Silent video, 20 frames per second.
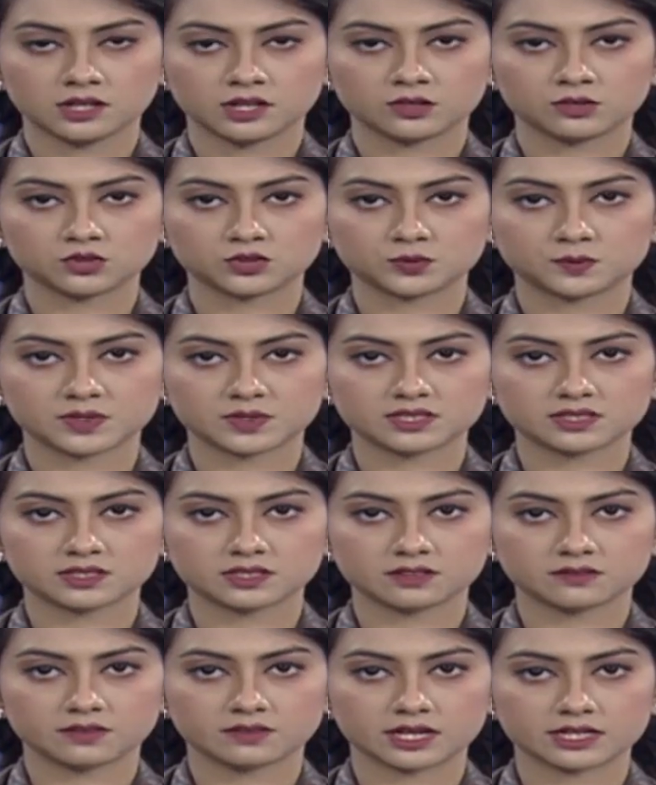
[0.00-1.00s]
রুশ
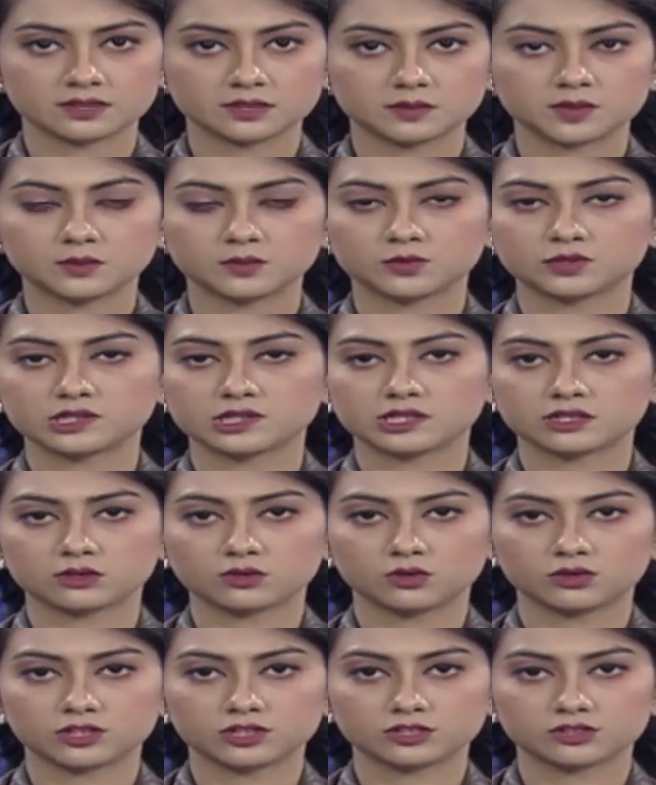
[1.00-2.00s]
প্রেসিডেন্ট ভ্লাদিমির পুতিনের
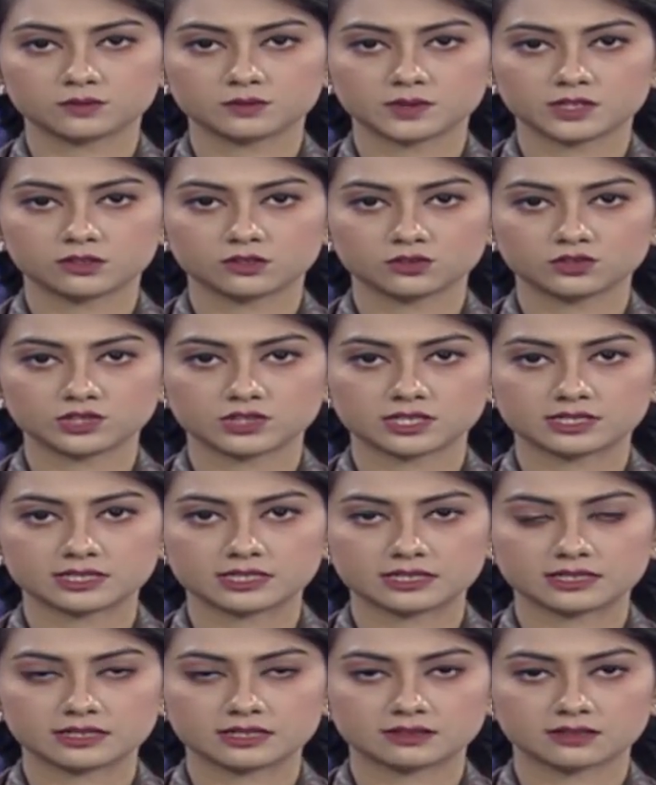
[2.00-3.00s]
ঘনিষ্ঠ মিত্র চেচেন
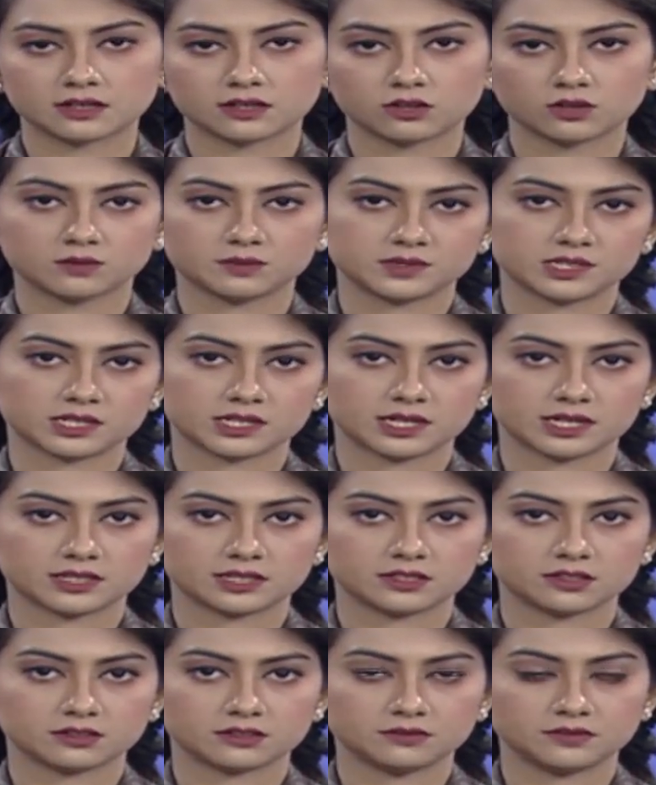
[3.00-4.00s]
নেতা রমজান
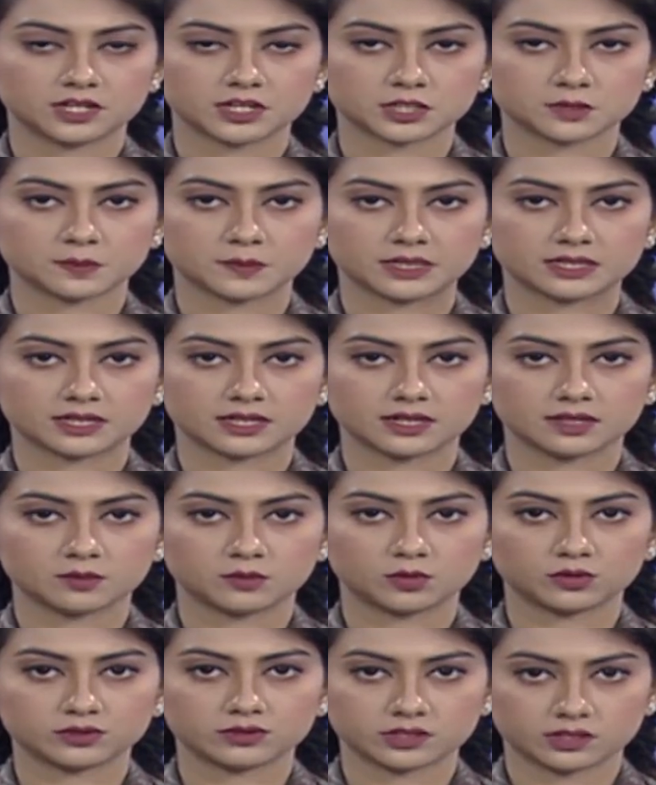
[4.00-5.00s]
কাদিরভ হাসপাতালে
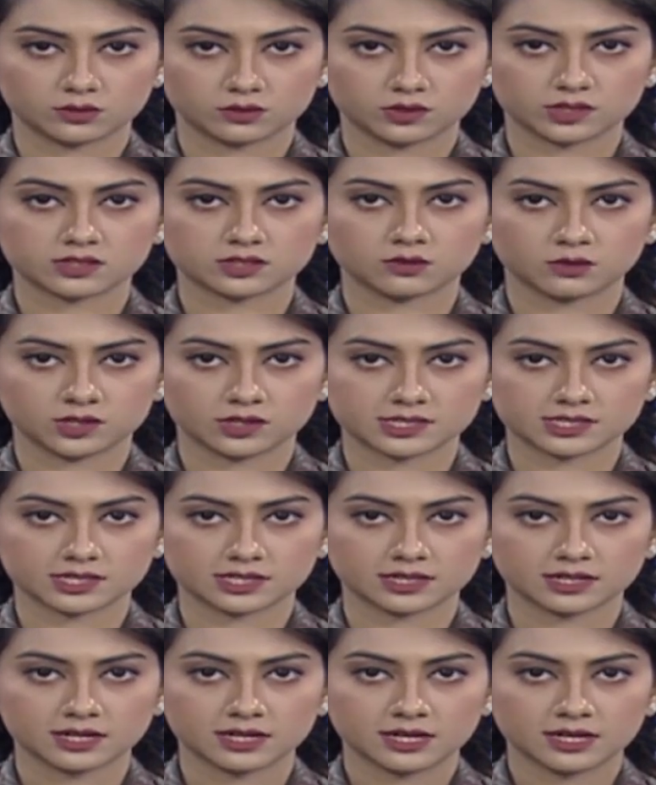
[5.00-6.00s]
ভর্তি হয়েছেন
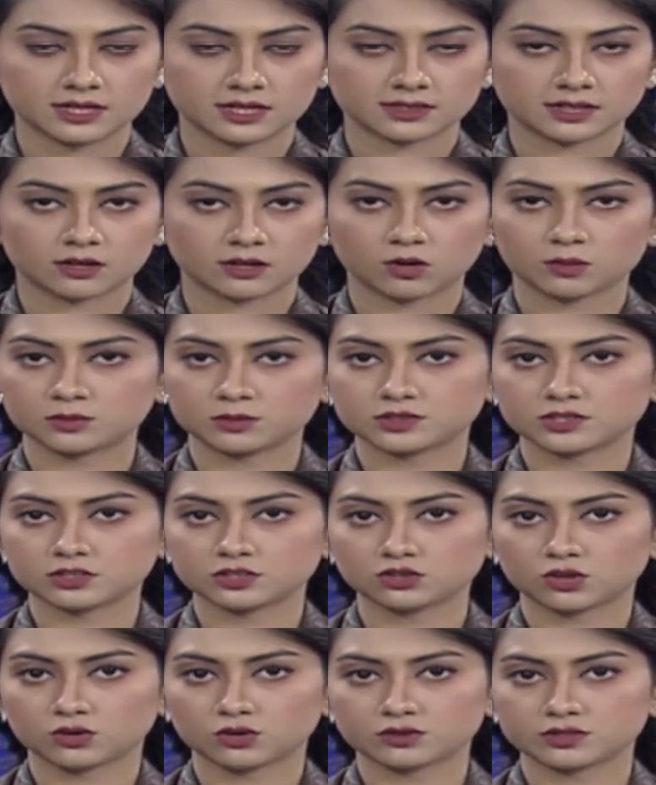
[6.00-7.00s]
তার অবস্থা
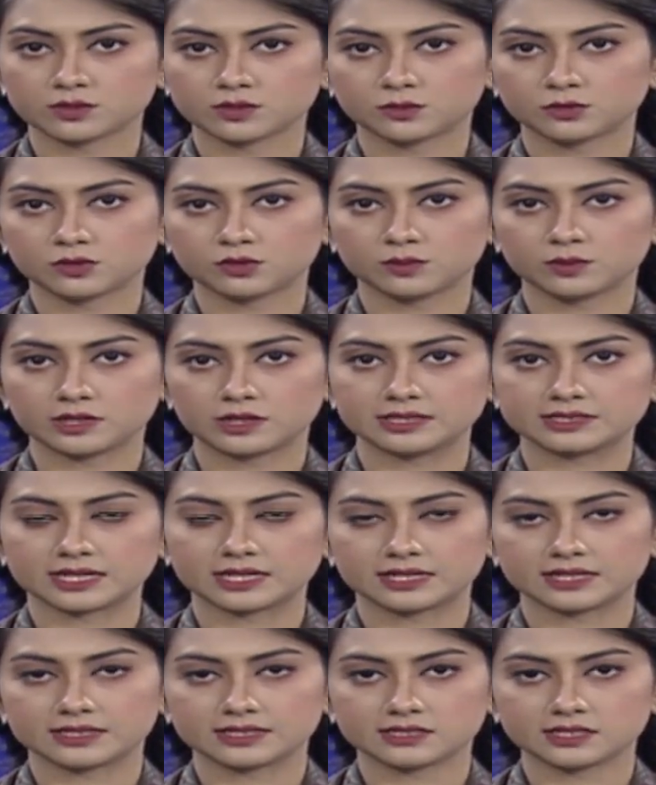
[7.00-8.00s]
সংকটাপন্ন বলে
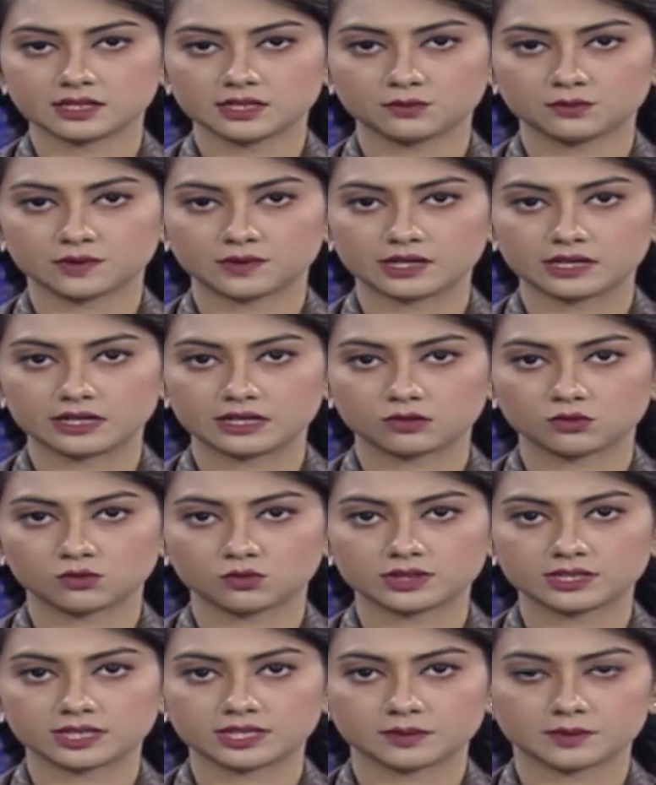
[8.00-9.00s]
জানিয়েছে ইউক্রেনের
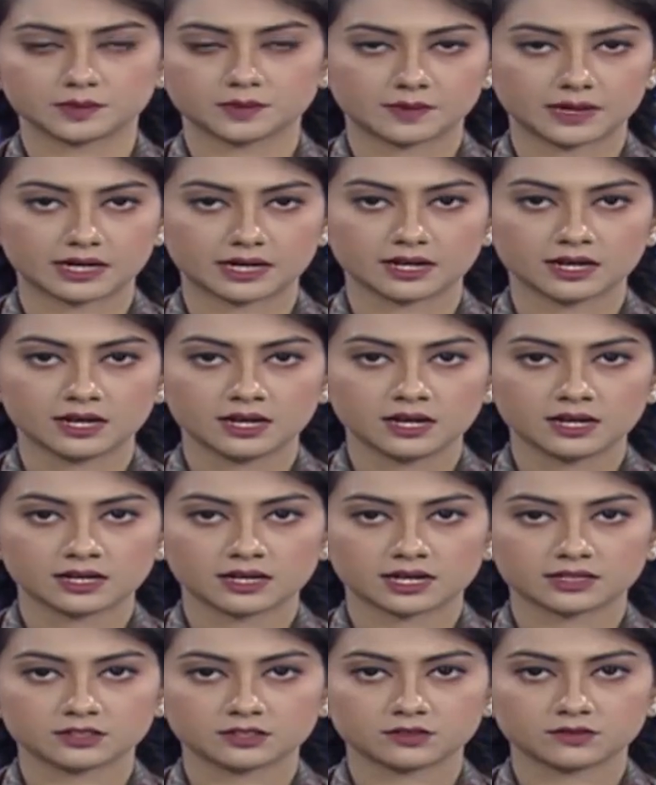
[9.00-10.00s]
গোয়েন্দা বিভাগ
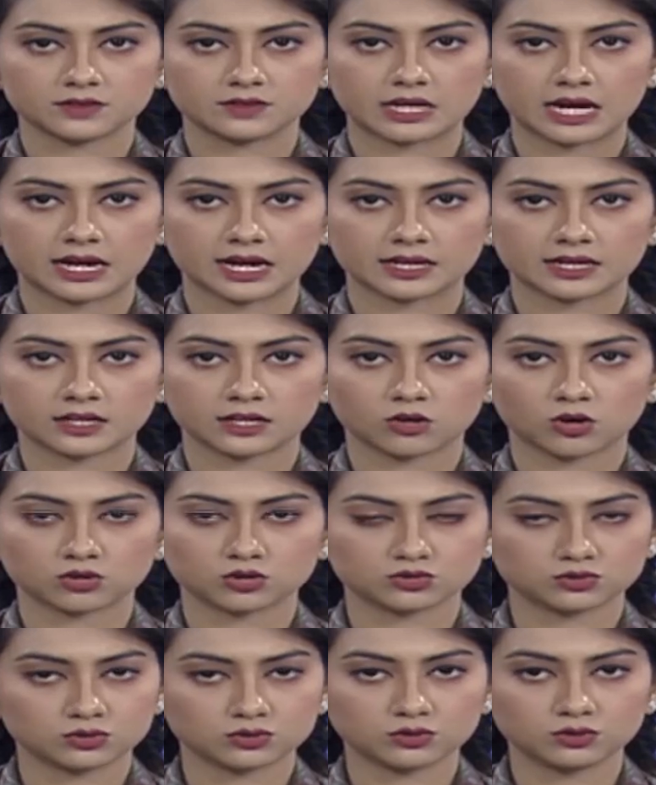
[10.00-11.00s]
কাদিরভের আগের
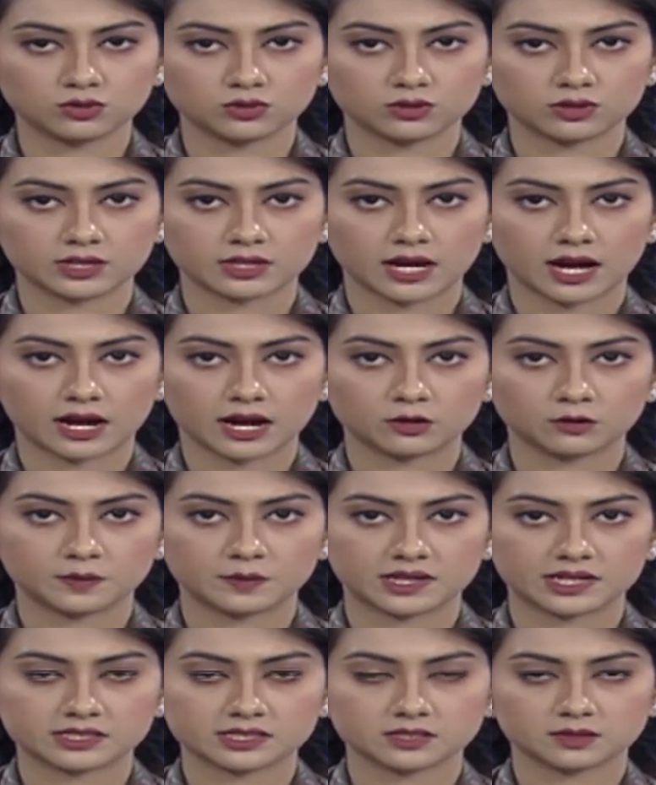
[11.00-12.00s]
অসুখগুলোই আরও
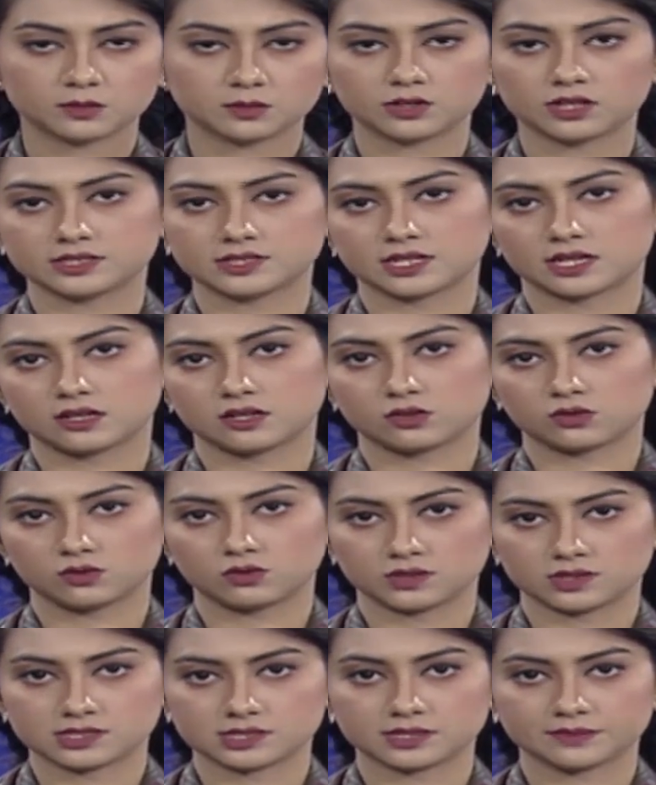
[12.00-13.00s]
বেড়েছে বলে জানানো
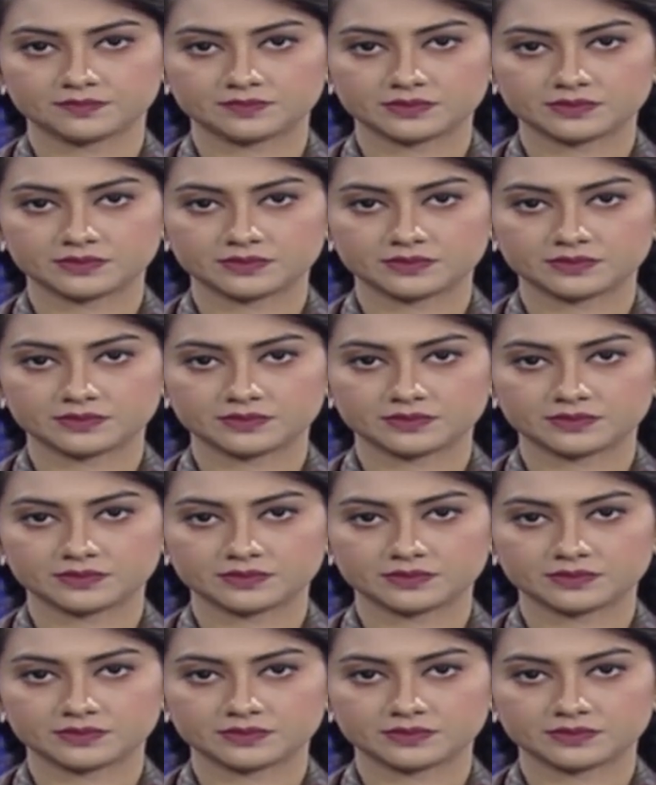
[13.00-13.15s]
হয়েছে